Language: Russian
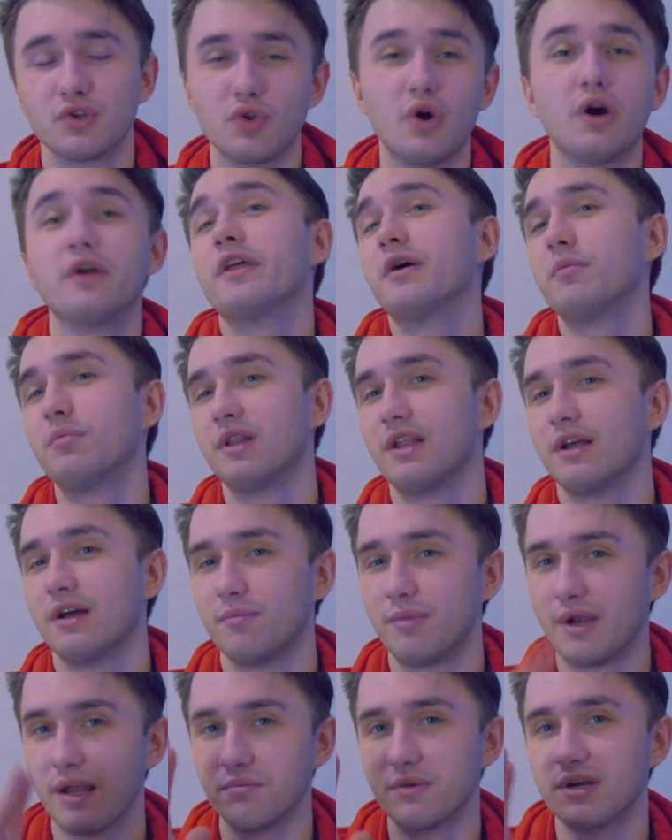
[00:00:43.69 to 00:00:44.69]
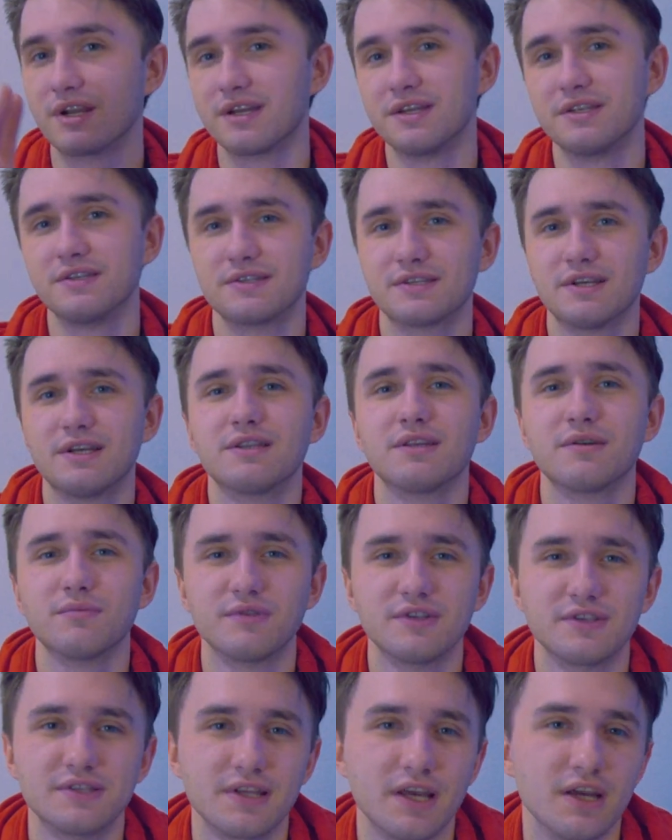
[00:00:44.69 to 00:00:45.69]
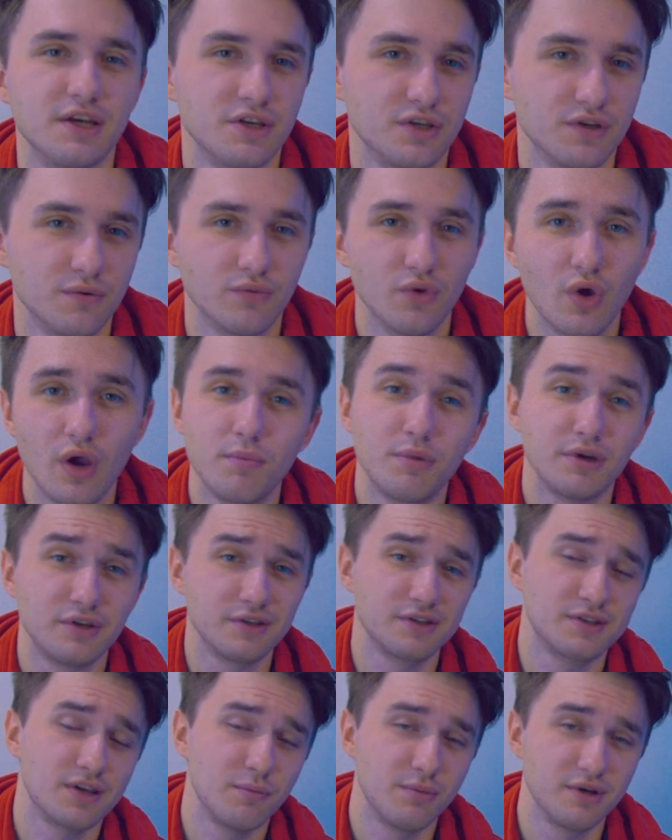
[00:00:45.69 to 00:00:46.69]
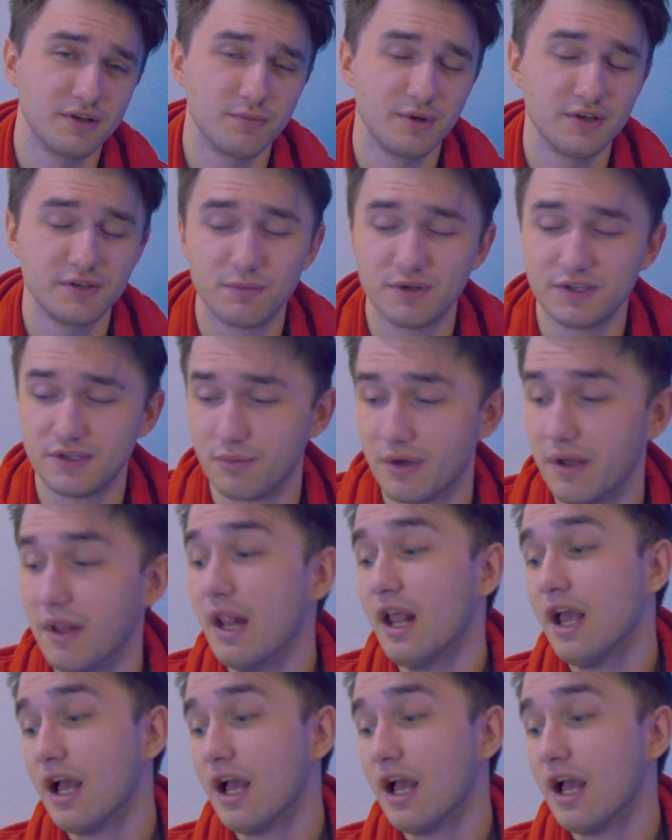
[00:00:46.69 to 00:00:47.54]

но она была прям организатором настоящим. Ну, опять же, Сайберспейс, спасибо.